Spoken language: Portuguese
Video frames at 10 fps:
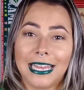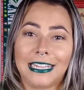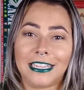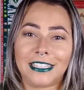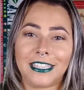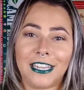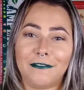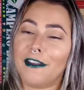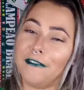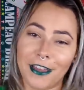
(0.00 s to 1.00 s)
nesse
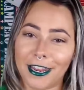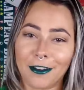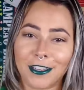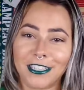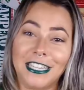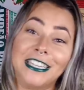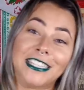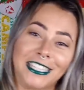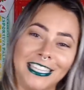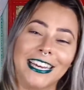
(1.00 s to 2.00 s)
fevereiro que se
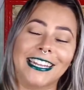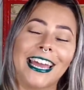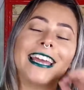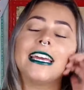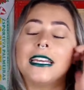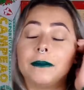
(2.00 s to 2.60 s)
inicia, né?